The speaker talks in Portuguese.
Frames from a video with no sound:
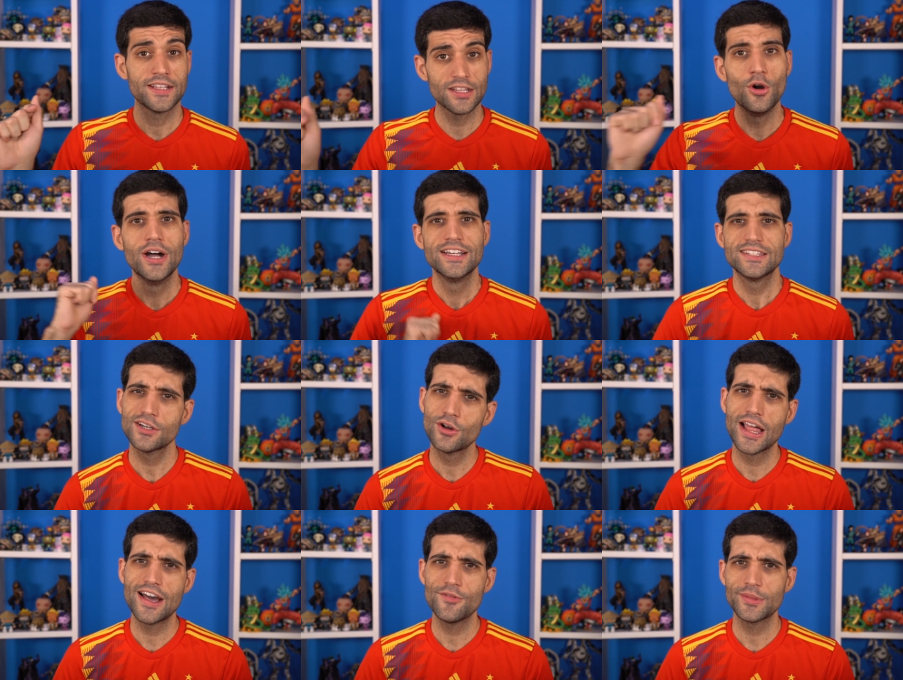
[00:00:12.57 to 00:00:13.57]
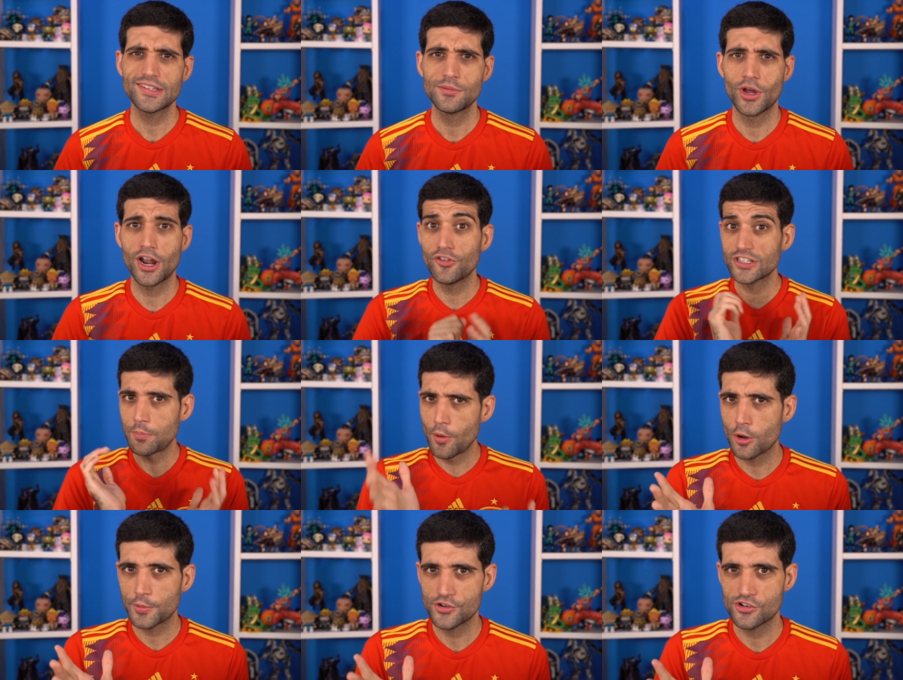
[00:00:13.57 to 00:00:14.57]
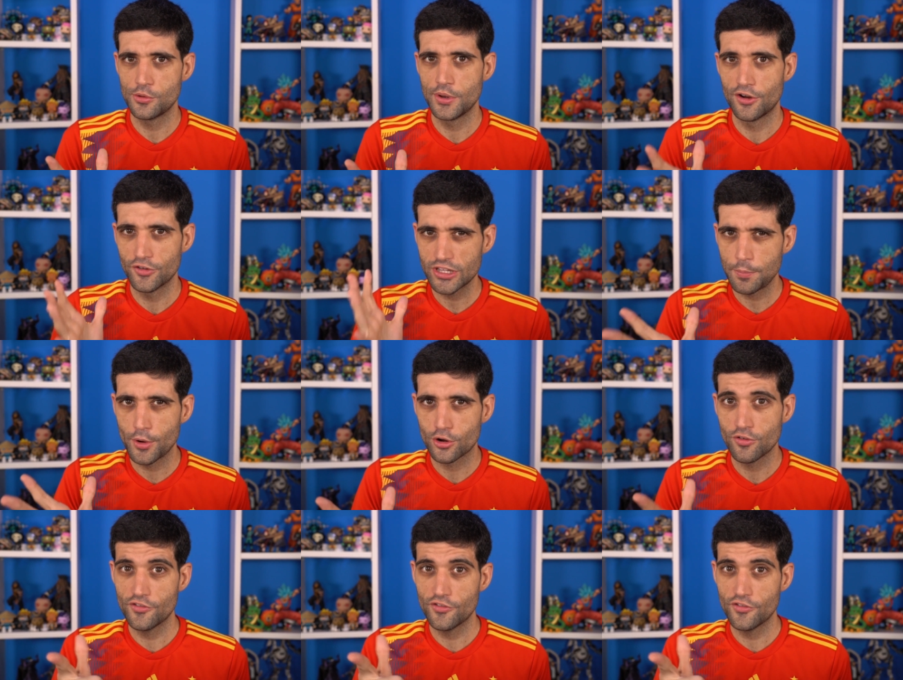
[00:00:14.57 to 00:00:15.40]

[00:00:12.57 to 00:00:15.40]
Então, sigam lá, vamos dar essa moral, falta pouco pra gente chegar a um milhão, falta pouco.